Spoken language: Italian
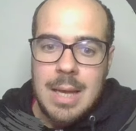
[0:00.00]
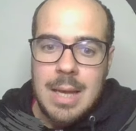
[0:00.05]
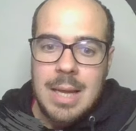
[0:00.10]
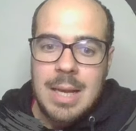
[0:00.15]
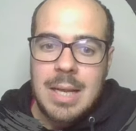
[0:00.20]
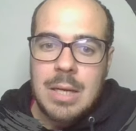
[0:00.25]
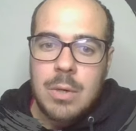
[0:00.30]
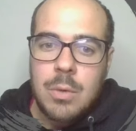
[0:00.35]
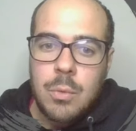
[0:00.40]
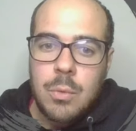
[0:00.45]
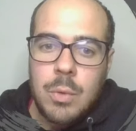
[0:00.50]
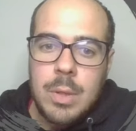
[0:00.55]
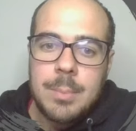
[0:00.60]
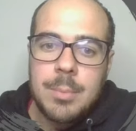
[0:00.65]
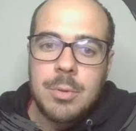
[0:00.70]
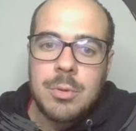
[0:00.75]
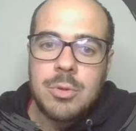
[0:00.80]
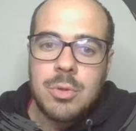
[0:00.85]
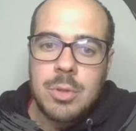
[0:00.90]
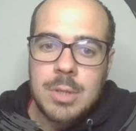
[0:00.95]
La qui
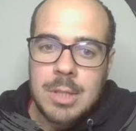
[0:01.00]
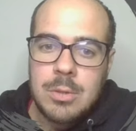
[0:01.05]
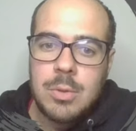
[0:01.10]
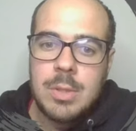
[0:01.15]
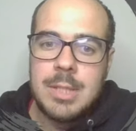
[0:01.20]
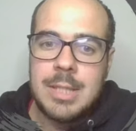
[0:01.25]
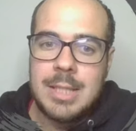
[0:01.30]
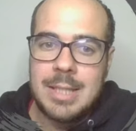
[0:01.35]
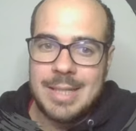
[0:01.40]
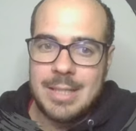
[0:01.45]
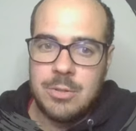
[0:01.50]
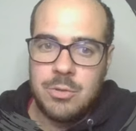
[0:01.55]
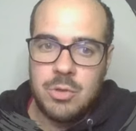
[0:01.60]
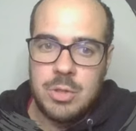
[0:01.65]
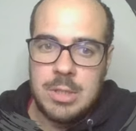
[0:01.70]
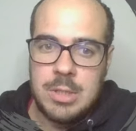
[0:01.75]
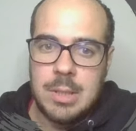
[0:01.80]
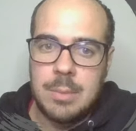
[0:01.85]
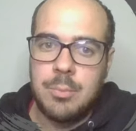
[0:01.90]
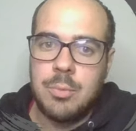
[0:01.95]
posso catturare di
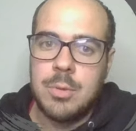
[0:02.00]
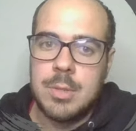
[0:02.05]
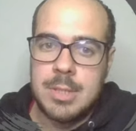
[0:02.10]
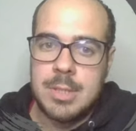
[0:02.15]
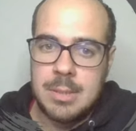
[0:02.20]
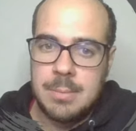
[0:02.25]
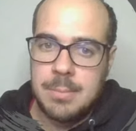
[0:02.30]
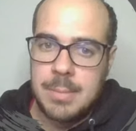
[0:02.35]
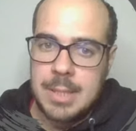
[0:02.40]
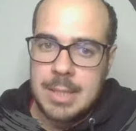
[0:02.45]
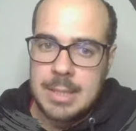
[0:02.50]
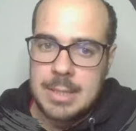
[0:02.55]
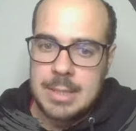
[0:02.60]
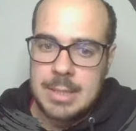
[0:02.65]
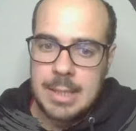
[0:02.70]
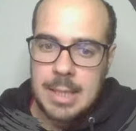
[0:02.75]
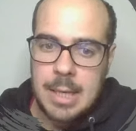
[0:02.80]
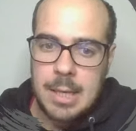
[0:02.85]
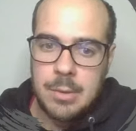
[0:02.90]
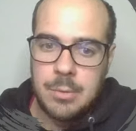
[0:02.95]
regina può sembrare
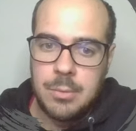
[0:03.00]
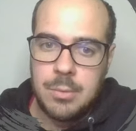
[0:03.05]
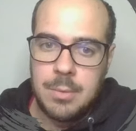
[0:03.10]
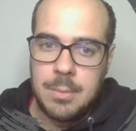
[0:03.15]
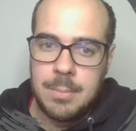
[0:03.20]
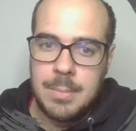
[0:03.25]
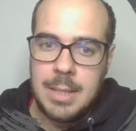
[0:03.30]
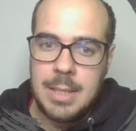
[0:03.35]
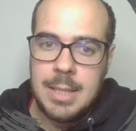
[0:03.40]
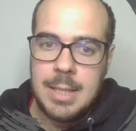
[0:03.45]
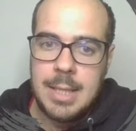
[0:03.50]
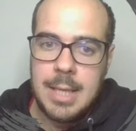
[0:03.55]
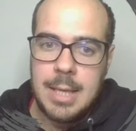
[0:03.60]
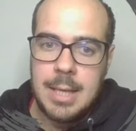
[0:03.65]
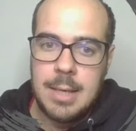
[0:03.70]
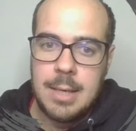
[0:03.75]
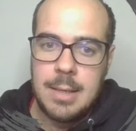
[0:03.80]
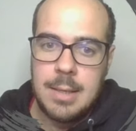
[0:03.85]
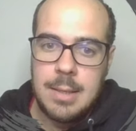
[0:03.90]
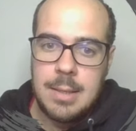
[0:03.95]
strano, ma
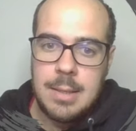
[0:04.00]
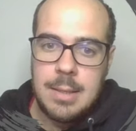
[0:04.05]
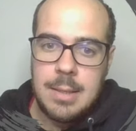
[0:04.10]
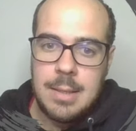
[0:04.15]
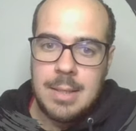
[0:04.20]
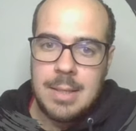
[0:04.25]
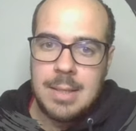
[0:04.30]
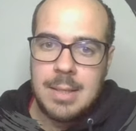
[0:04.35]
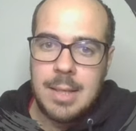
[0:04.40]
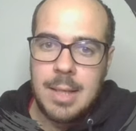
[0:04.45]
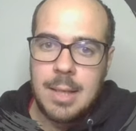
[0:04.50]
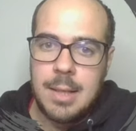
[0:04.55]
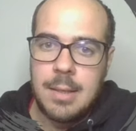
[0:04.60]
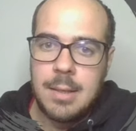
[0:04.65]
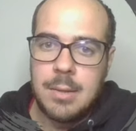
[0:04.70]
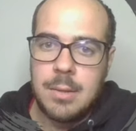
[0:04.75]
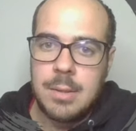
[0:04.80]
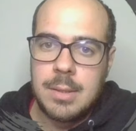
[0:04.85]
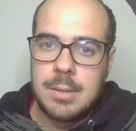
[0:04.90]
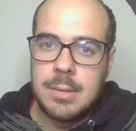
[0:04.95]
l'idea è che
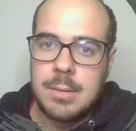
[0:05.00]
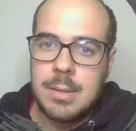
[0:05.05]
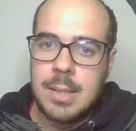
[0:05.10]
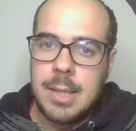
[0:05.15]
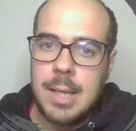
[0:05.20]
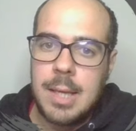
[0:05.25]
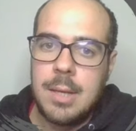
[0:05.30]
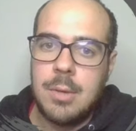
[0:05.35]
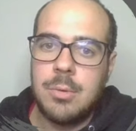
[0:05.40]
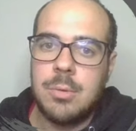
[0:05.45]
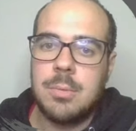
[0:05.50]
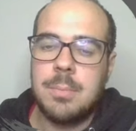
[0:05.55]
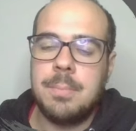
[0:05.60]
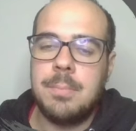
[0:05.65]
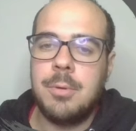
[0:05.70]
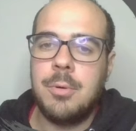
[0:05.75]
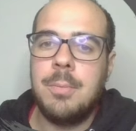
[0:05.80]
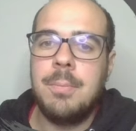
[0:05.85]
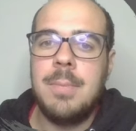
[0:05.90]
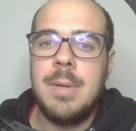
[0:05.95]
creo
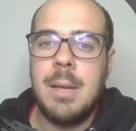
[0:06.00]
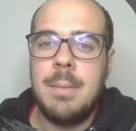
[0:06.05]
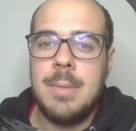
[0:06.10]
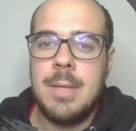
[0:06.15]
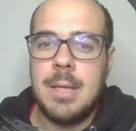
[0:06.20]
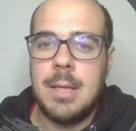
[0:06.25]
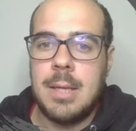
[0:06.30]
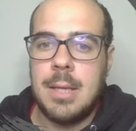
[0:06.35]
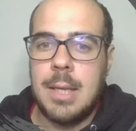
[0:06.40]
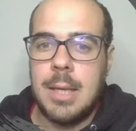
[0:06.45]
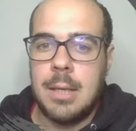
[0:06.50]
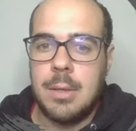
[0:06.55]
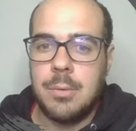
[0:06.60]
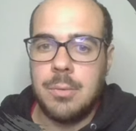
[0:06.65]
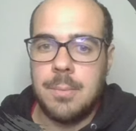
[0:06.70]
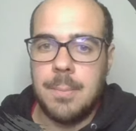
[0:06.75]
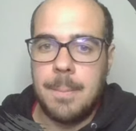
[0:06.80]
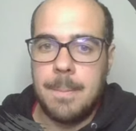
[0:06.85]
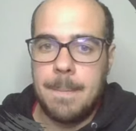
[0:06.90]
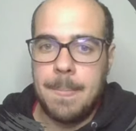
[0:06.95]
problemi al
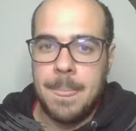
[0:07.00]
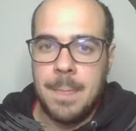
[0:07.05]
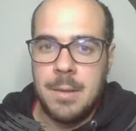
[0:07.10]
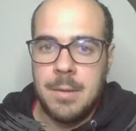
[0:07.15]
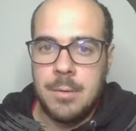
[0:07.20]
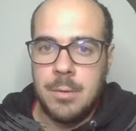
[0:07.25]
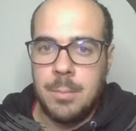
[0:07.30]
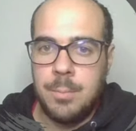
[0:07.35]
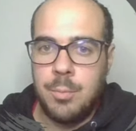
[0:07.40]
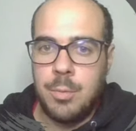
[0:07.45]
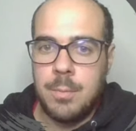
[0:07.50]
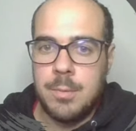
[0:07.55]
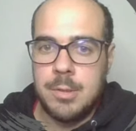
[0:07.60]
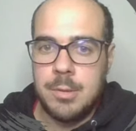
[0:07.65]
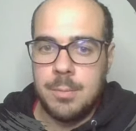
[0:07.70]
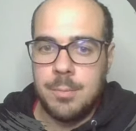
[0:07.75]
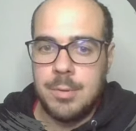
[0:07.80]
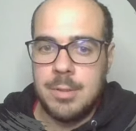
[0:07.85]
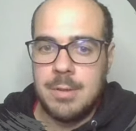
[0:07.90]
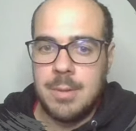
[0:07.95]
nero. Non, può,
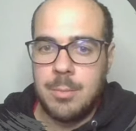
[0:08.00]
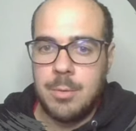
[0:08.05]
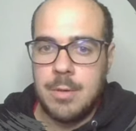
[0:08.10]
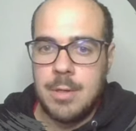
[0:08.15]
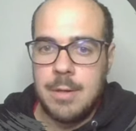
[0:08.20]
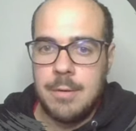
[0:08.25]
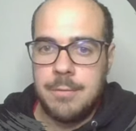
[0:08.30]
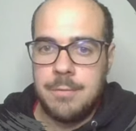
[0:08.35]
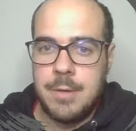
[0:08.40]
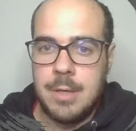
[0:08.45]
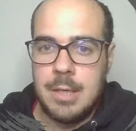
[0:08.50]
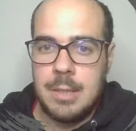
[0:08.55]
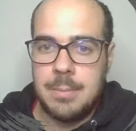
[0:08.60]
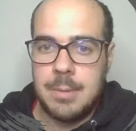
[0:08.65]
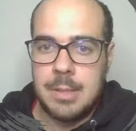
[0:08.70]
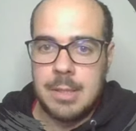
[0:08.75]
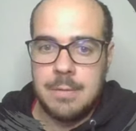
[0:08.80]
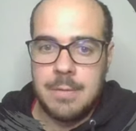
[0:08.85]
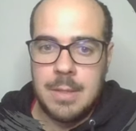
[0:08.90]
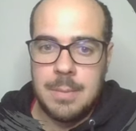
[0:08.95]
non poteva muovere alfiere
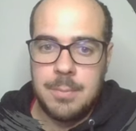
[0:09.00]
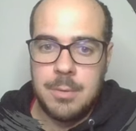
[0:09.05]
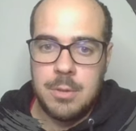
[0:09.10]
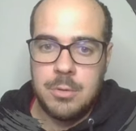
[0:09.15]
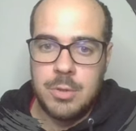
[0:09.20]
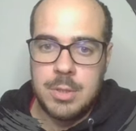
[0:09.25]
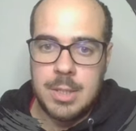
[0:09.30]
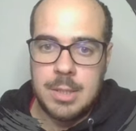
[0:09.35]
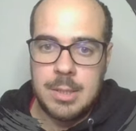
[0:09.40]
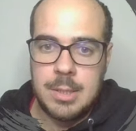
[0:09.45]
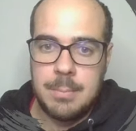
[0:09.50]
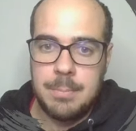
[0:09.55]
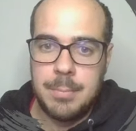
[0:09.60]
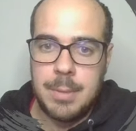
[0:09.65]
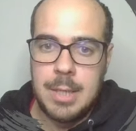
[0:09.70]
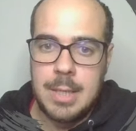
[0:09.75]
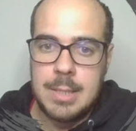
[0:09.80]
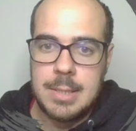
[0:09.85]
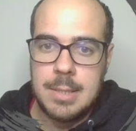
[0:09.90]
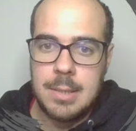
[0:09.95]
perché aveva il primo G7 in
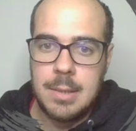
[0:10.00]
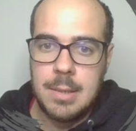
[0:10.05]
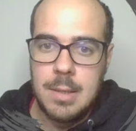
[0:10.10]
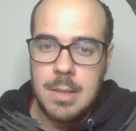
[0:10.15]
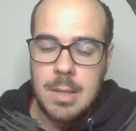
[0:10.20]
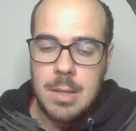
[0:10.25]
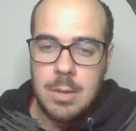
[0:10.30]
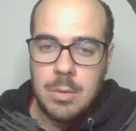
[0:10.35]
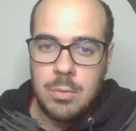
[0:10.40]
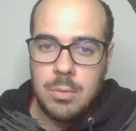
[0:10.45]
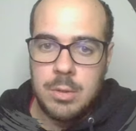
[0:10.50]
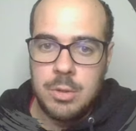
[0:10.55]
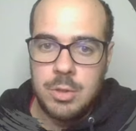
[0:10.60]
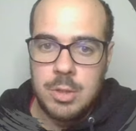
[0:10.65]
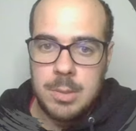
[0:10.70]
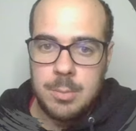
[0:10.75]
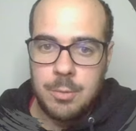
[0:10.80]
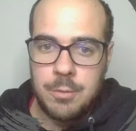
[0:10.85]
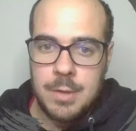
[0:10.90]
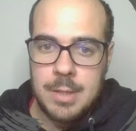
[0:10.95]
presa, lui dice
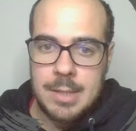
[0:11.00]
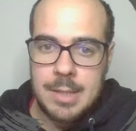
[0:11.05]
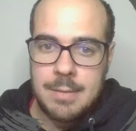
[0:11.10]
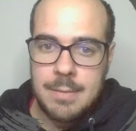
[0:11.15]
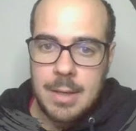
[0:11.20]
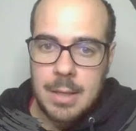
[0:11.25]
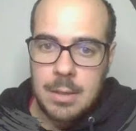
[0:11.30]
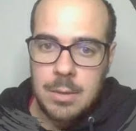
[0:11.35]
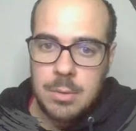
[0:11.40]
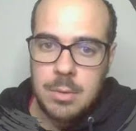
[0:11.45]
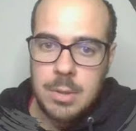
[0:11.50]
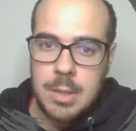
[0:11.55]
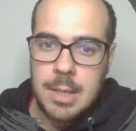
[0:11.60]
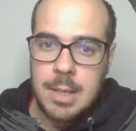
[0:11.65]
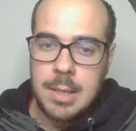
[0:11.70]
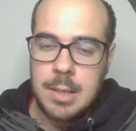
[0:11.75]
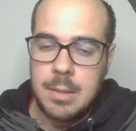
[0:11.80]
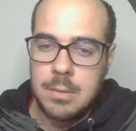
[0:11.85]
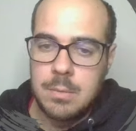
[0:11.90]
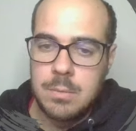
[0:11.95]
di muovere il cavallo
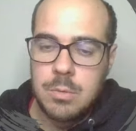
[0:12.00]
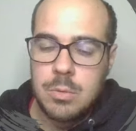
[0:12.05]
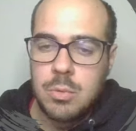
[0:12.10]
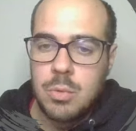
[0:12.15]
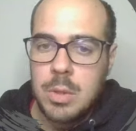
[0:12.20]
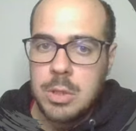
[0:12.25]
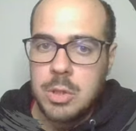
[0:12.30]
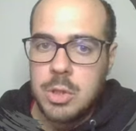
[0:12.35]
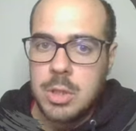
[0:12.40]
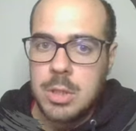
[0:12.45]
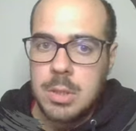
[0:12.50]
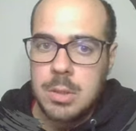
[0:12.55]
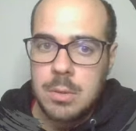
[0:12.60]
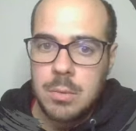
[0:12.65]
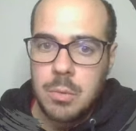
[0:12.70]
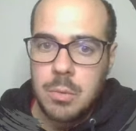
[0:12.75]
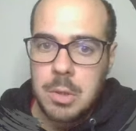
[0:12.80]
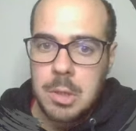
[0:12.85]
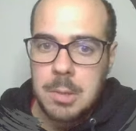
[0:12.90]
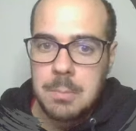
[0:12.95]
e sui
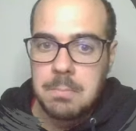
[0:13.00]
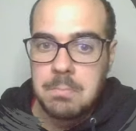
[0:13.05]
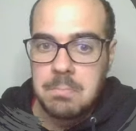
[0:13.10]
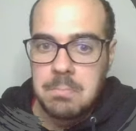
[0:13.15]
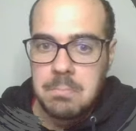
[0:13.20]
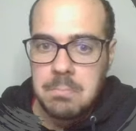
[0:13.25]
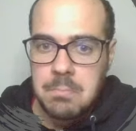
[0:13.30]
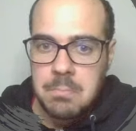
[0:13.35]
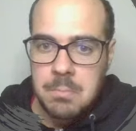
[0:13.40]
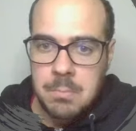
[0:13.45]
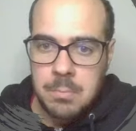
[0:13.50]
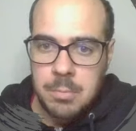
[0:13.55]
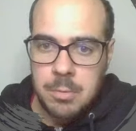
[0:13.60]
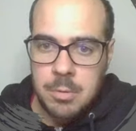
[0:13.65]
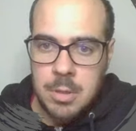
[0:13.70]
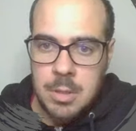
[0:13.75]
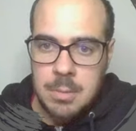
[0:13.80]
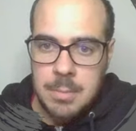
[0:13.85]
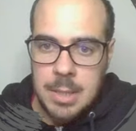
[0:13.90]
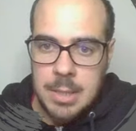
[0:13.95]
5
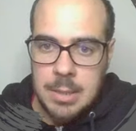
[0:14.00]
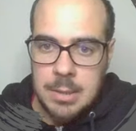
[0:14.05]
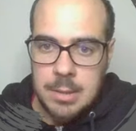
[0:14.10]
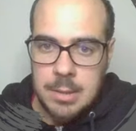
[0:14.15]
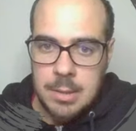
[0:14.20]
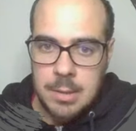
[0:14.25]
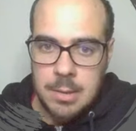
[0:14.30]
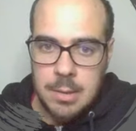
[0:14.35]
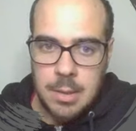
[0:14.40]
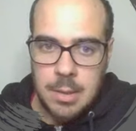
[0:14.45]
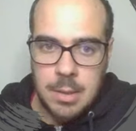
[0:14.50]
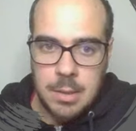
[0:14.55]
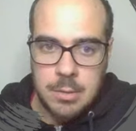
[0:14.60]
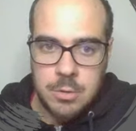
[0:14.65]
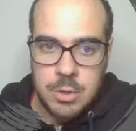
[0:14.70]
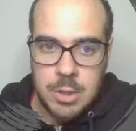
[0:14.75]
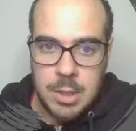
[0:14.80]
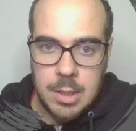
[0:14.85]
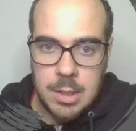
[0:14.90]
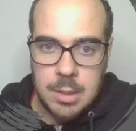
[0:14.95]
probabilmente ha
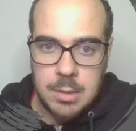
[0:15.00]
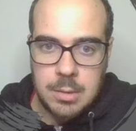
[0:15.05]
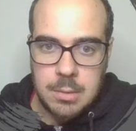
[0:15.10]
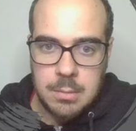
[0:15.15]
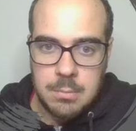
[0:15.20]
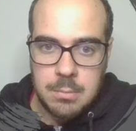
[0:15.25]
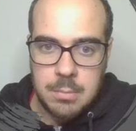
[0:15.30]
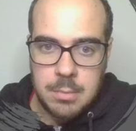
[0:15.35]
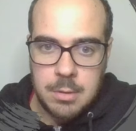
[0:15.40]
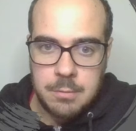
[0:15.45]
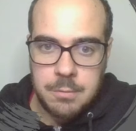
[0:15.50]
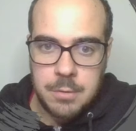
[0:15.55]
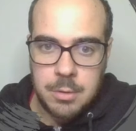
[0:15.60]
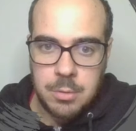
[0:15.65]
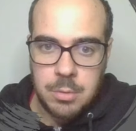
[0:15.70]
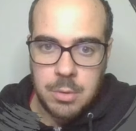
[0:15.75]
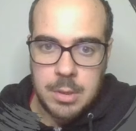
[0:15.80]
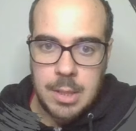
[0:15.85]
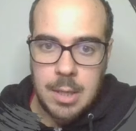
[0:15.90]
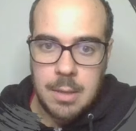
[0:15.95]
già
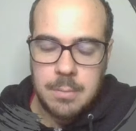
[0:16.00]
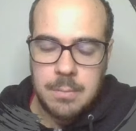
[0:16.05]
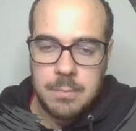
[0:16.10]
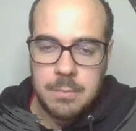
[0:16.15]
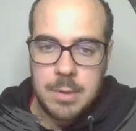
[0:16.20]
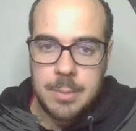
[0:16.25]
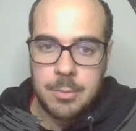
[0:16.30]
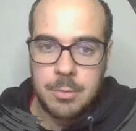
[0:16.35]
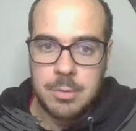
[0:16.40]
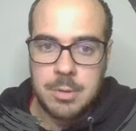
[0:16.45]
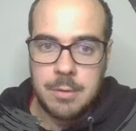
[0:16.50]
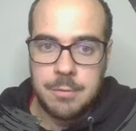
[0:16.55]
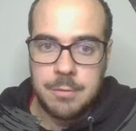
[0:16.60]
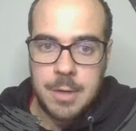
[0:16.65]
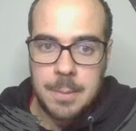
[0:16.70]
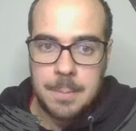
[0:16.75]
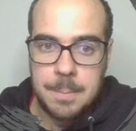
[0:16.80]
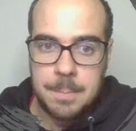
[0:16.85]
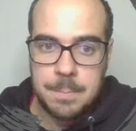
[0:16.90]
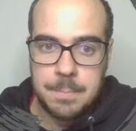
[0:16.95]
difficoltà. Vediamo cosa fa.